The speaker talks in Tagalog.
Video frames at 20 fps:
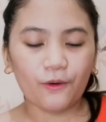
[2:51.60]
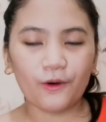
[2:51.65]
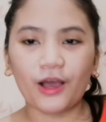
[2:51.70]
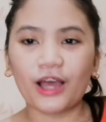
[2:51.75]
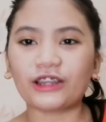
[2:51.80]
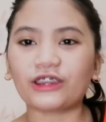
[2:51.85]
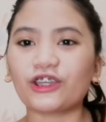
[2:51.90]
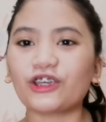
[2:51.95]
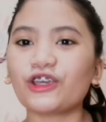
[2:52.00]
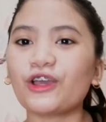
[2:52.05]

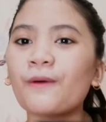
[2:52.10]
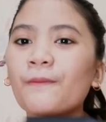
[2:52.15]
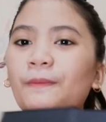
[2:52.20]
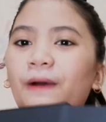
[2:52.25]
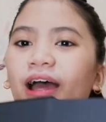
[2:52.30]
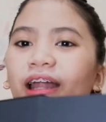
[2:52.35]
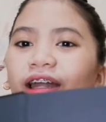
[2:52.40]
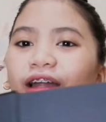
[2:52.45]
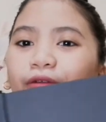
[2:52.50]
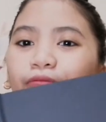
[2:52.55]
Ito yung
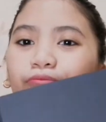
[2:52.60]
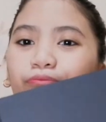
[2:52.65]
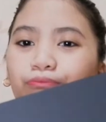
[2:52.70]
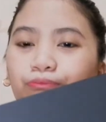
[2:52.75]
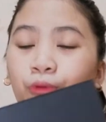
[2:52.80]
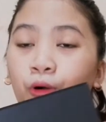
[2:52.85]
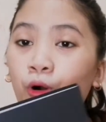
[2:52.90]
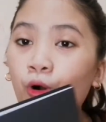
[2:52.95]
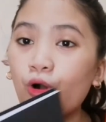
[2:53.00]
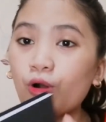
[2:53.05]
parang
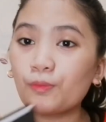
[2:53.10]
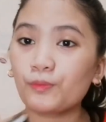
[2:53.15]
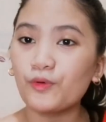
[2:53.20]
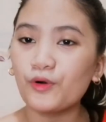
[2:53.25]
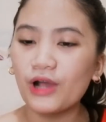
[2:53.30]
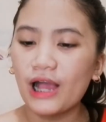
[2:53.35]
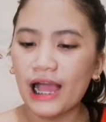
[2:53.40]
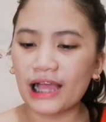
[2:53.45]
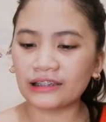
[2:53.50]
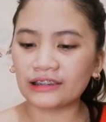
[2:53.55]
book.
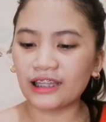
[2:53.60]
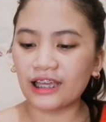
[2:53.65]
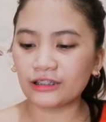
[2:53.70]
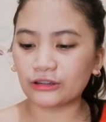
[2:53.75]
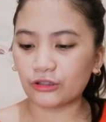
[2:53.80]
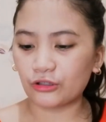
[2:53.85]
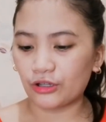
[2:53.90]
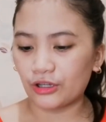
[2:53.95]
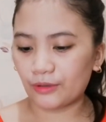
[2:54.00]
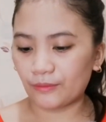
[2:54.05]
Book
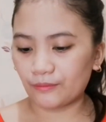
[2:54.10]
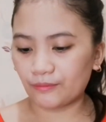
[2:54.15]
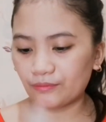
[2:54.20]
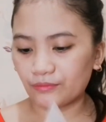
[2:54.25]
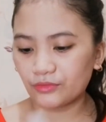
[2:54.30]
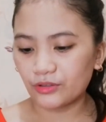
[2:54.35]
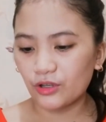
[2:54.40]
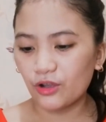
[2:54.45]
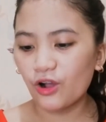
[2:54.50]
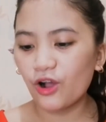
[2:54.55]
ata ito eh.
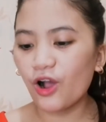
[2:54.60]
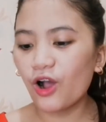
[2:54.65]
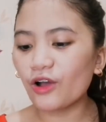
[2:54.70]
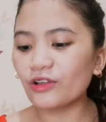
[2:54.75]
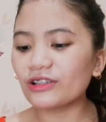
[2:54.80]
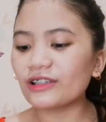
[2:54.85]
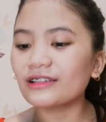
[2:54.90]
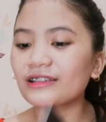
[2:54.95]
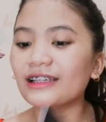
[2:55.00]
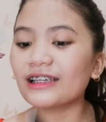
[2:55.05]
Oo,
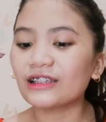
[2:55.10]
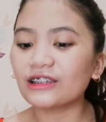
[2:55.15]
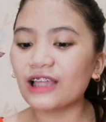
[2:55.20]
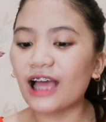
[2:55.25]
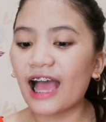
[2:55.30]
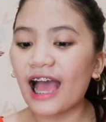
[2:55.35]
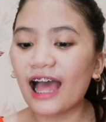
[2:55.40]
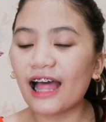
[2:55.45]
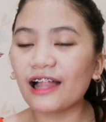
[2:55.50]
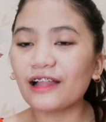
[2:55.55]
nandito.
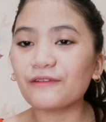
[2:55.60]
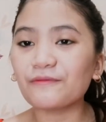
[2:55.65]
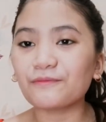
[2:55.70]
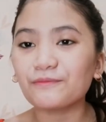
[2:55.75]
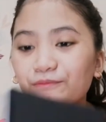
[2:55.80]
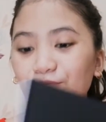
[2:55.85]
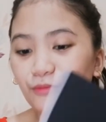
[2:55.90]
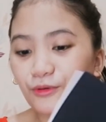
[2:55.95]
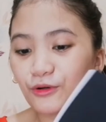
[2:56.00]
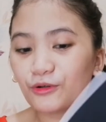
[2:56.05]
Ah,
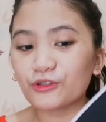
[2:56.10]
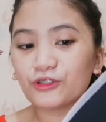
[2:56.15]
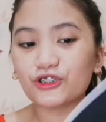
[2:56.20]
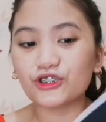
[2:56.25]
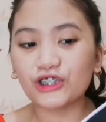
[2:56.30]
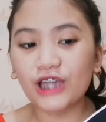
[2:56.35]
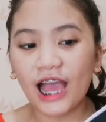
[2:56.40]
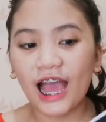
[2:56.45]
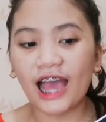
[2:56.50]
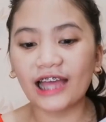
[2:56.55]
book
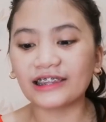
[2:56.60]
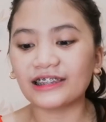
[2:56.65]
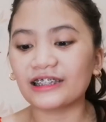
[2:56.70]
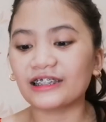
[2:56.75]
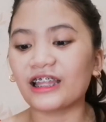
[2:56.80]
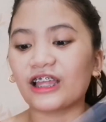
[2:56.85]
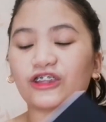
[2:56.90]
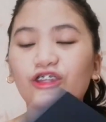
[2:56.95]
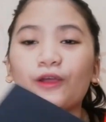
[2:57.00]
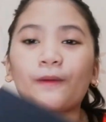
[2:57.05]
shot.
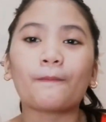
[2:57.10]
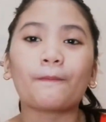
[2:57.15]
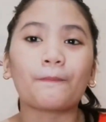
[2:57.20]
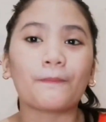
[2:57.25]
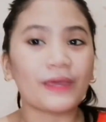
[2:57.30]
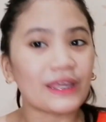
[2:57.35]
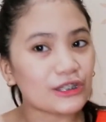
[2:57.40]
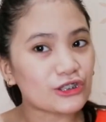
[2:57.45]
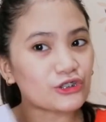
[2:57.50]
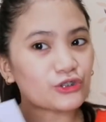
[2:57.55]
Nandito yung
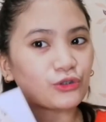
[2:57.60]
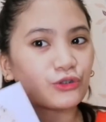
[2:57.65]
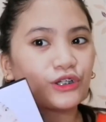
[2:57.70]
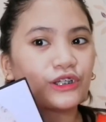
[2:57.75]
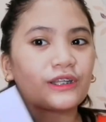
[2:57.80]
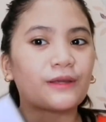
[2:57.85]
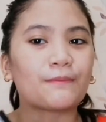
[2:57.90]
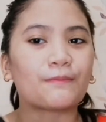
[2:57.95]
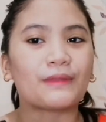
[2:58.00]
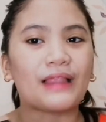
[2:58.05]
picture
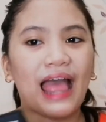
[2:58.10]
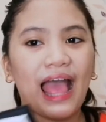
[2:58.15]
ng